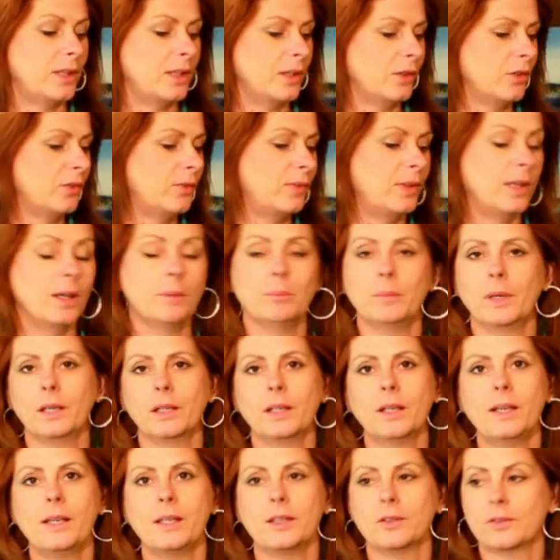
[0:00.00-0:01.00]
wir das wieder mal
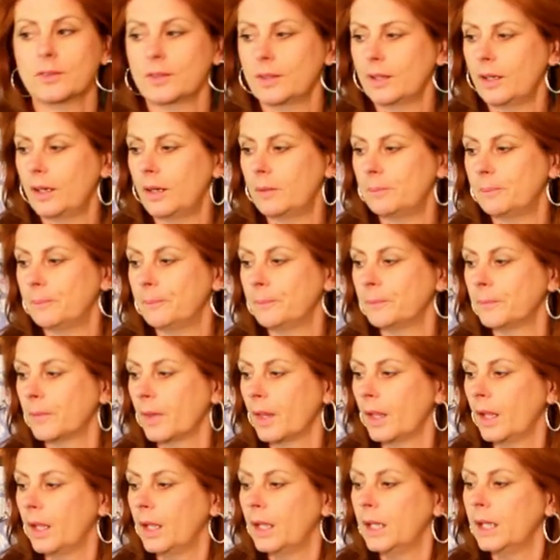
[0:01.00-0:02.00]
gelesen haben.
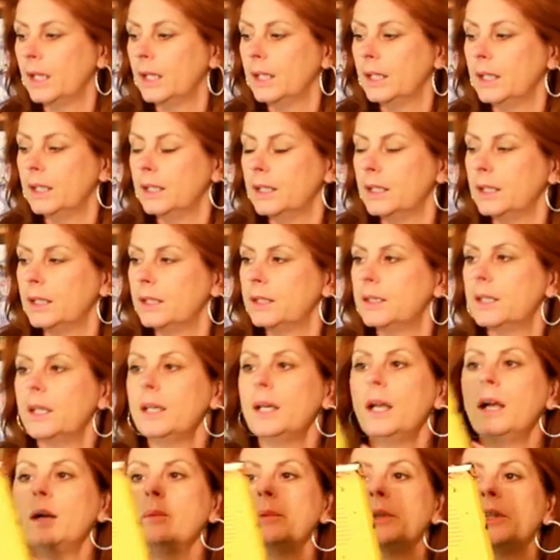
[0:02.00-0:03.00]

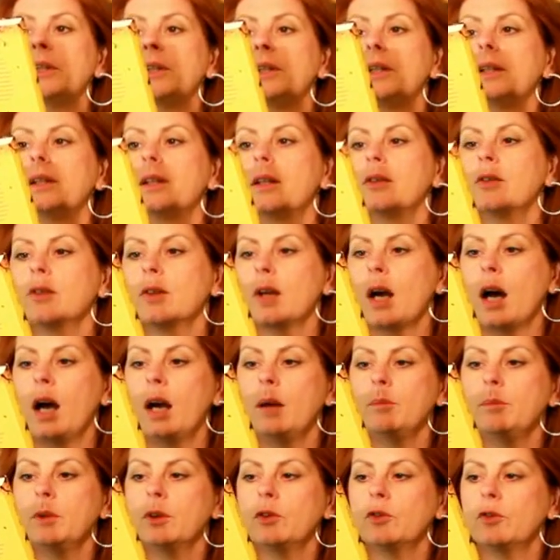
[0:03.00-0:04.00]
Dann habe ich hier das
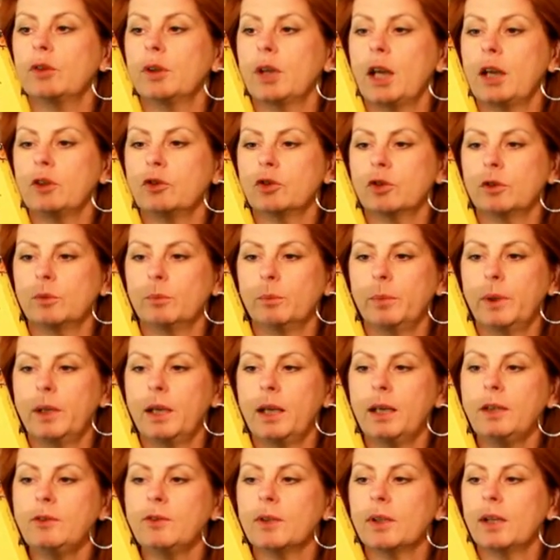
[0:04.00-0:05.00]
Geheimnis von Ashton
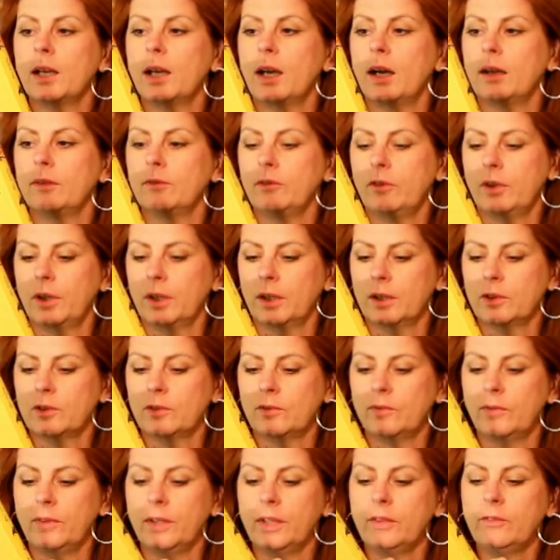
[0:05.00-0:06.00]
Place, Aller Anfang
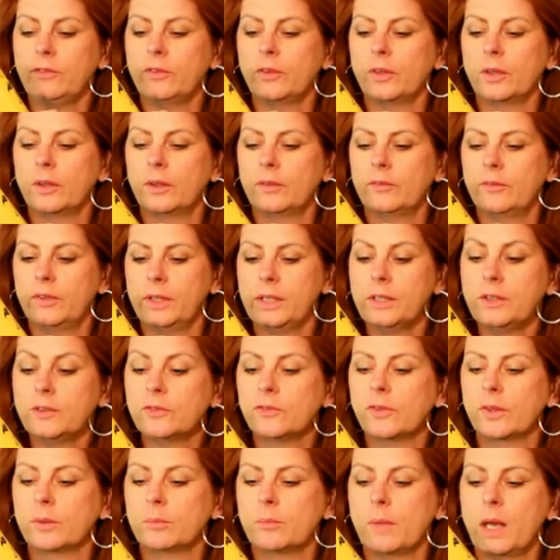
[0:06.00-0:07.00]
ist wild
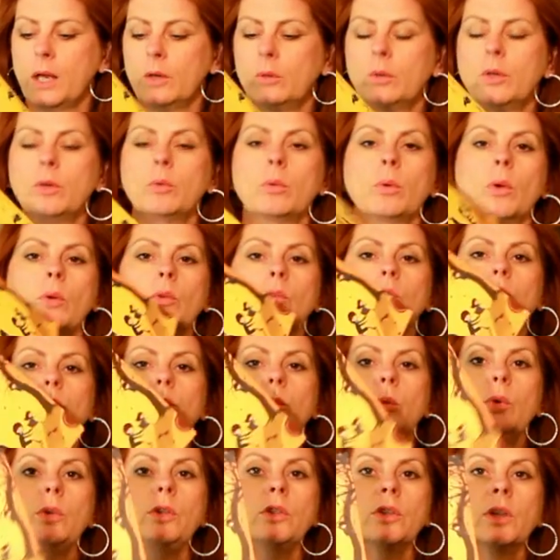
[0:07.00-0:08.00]
von Mary
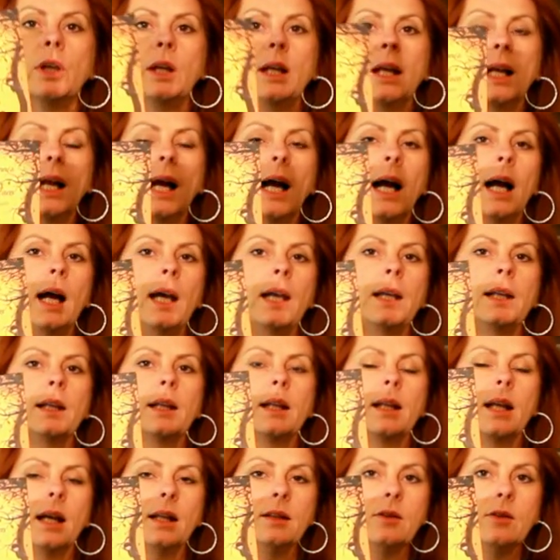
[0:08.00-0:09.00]
Rose Wood.
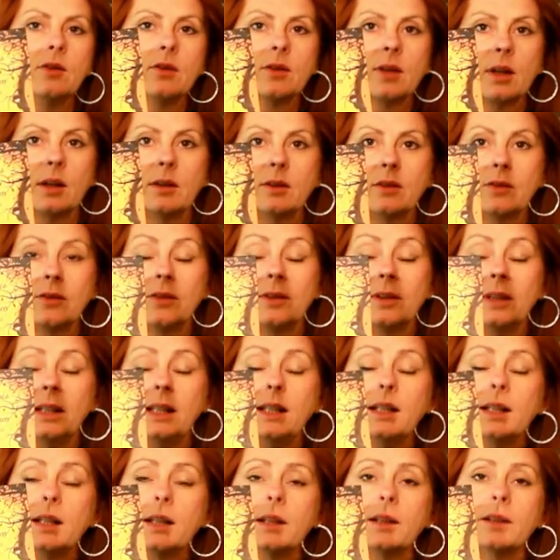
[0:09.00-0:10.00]
Ein ganz, ganz
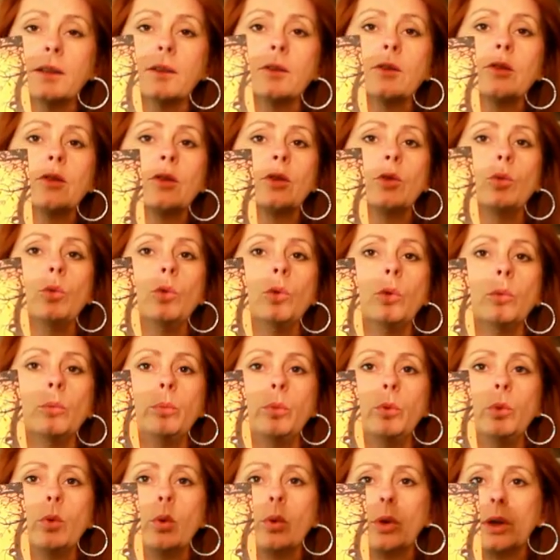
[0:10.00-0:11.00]
niedliches
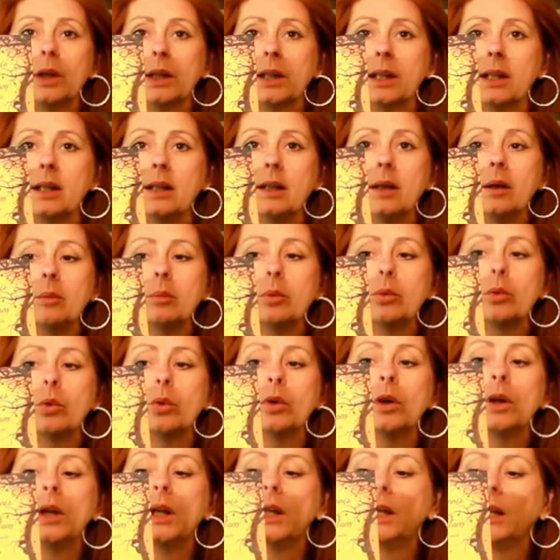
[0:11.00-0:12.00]
Jugendbuch oder
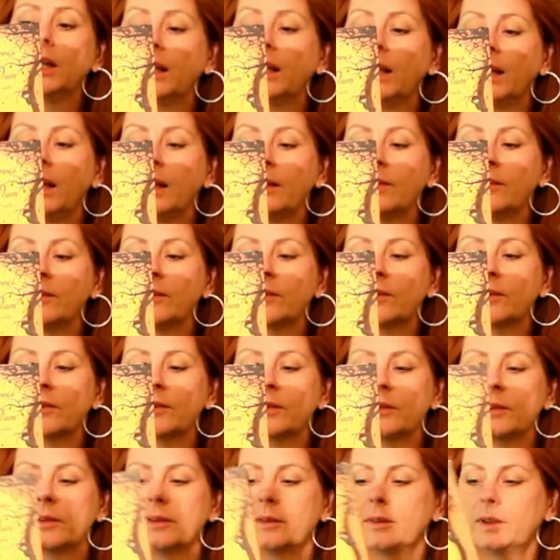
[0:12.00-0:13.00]
Kinderbuch. Es,
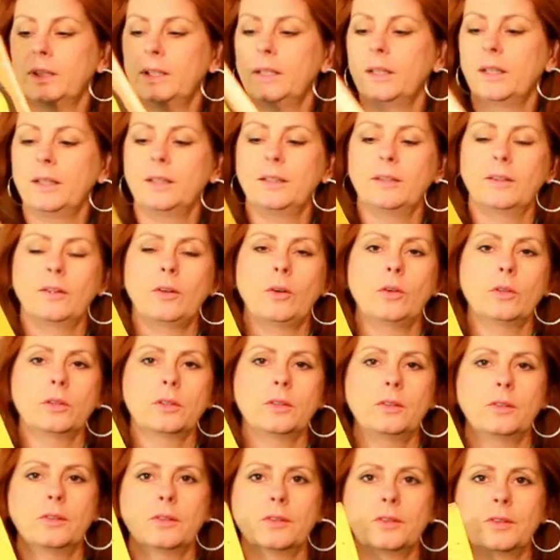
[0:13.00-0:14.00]
äh, hier auch
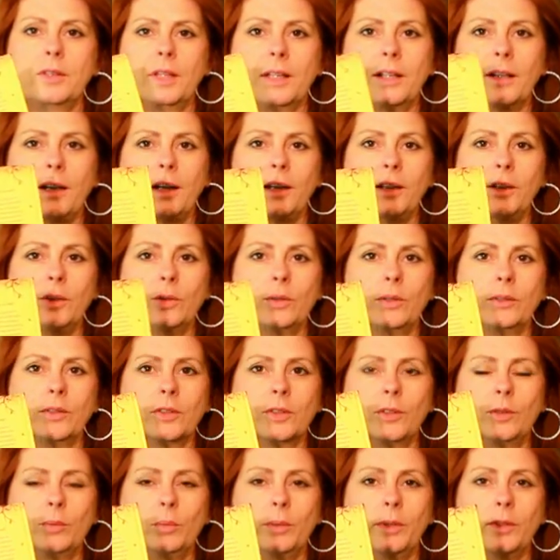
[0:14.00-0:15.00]
dieses dicke
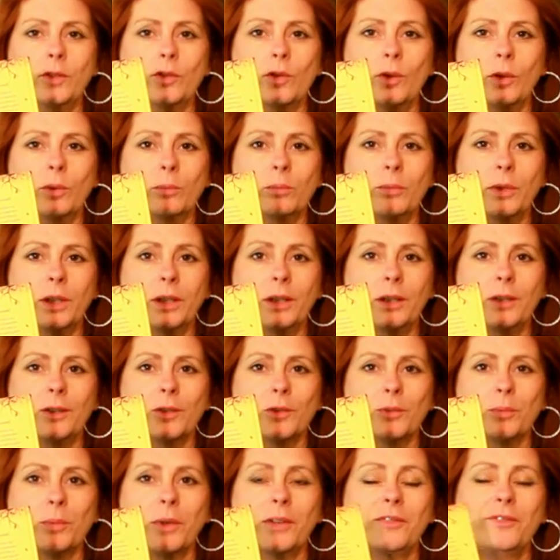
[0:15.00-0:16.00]
Eichhörnchen überzeugt mich
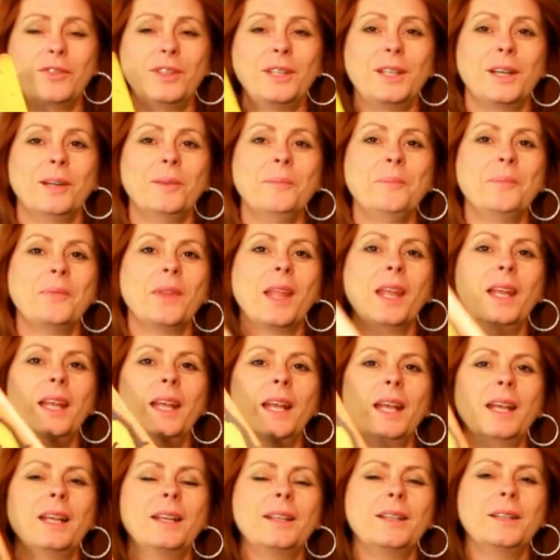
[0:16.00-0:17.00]
jedes Mal wieder.
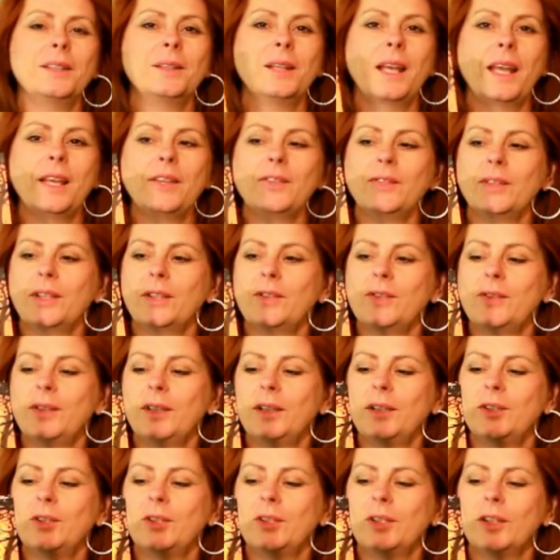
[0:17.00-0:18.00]
Äh, es
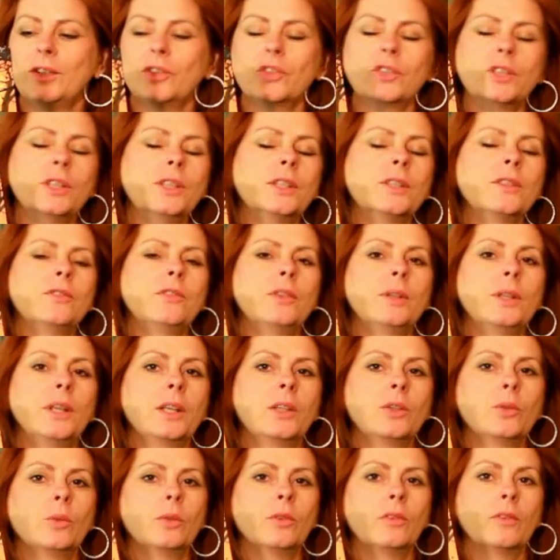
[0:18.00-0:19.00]
erzählt die Geschichte von
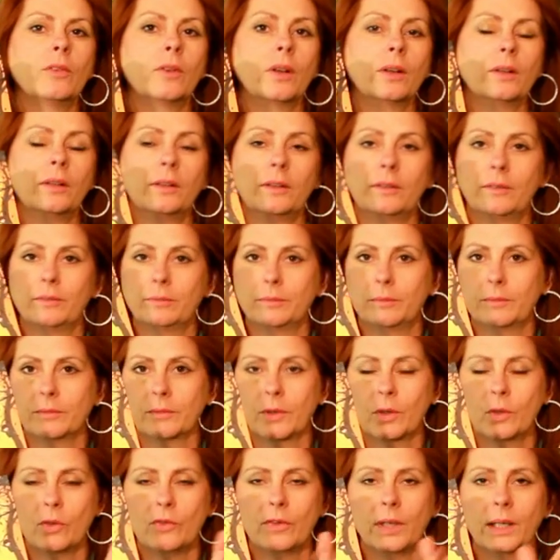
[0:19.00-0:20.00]
der jungen äh,
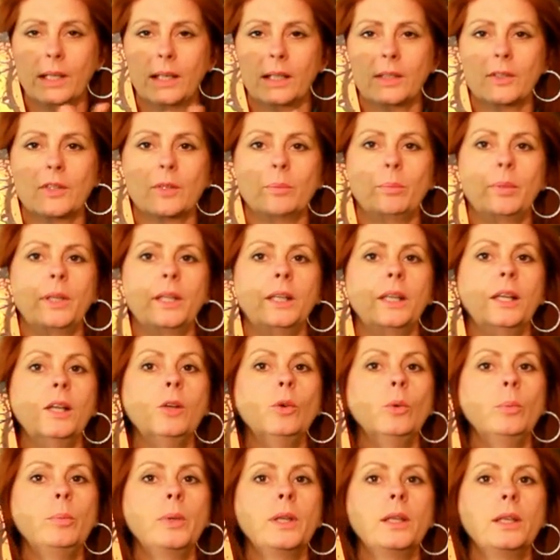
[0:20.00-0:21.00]
Gouvernante
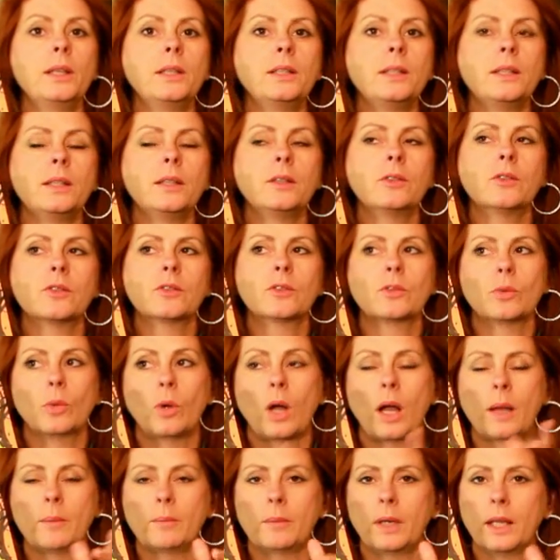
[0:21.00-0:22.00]
Penelope, die
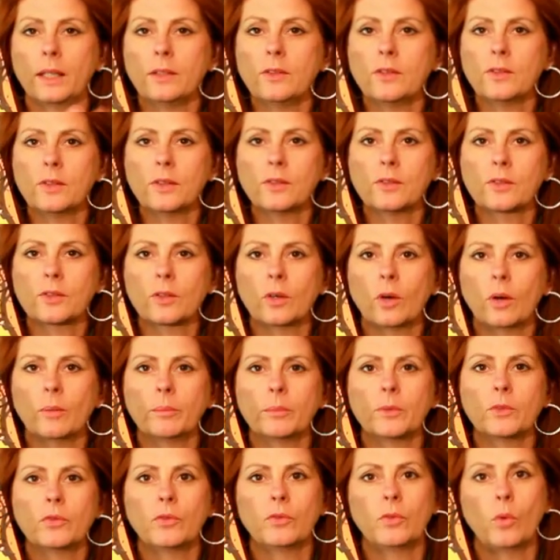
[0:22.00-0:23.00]
zu einem Landsitz
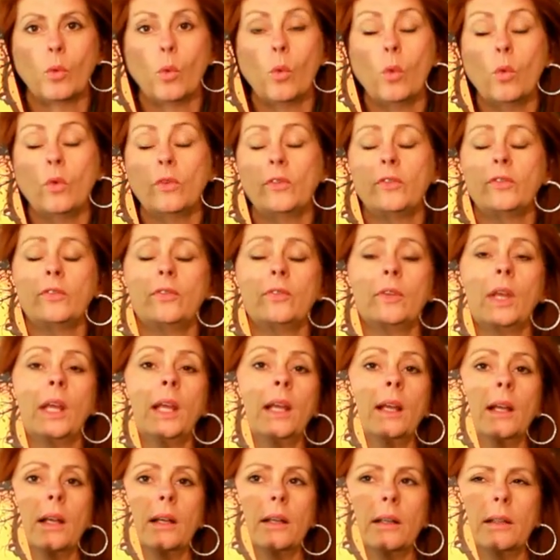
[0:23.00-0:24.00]
kommt, wo
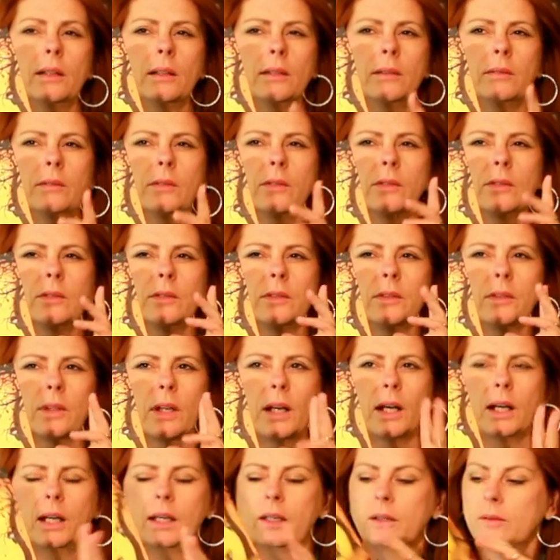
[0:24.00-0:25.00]

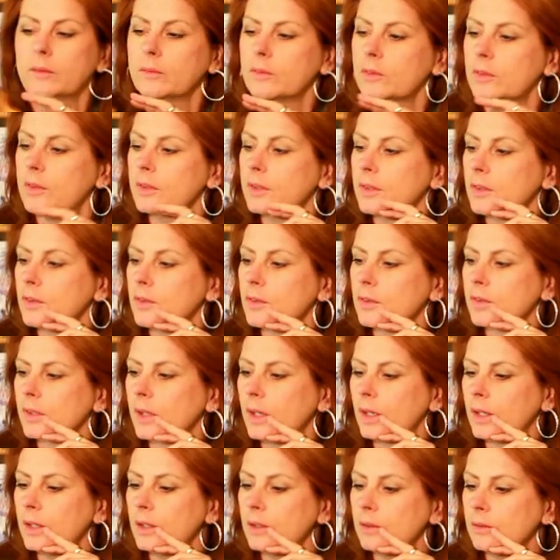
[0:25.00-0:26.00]
drei, sind es
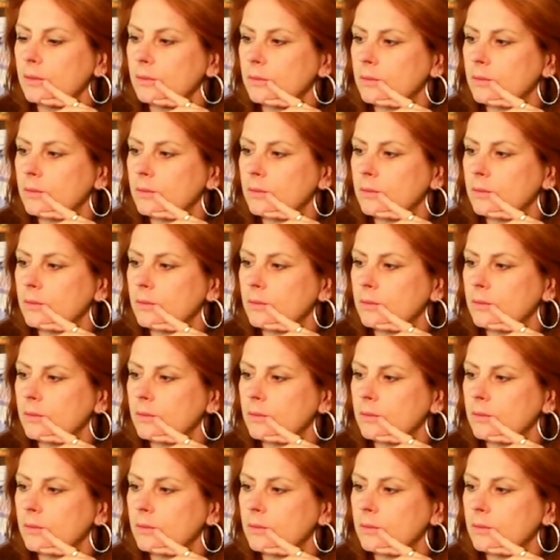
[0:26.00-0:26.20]
drei?